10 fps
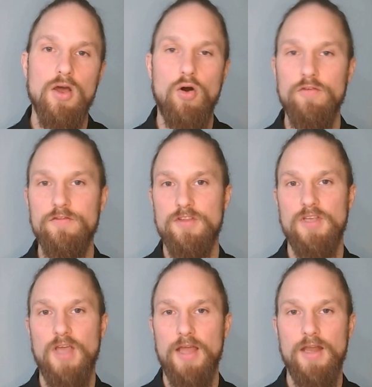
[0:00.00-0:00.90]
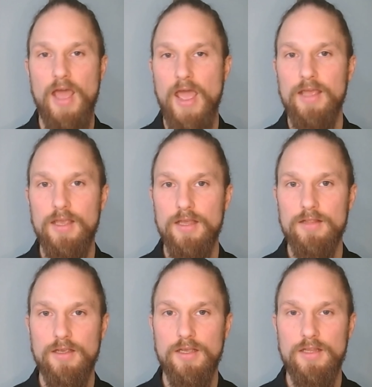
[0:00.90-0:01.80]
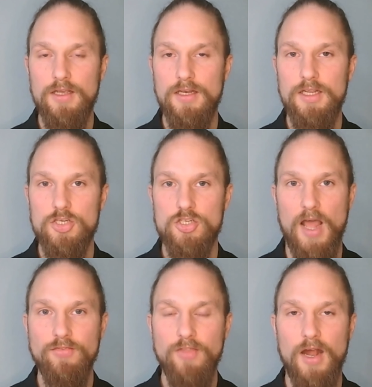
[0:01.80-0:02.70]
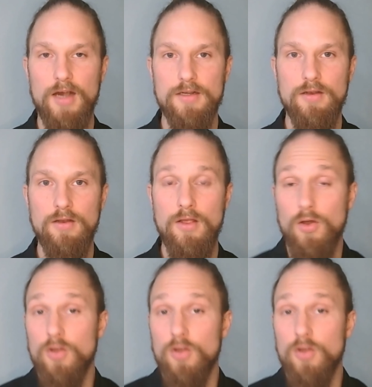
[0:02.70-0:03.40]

oft einer eingehenden Kritik nicht standhalten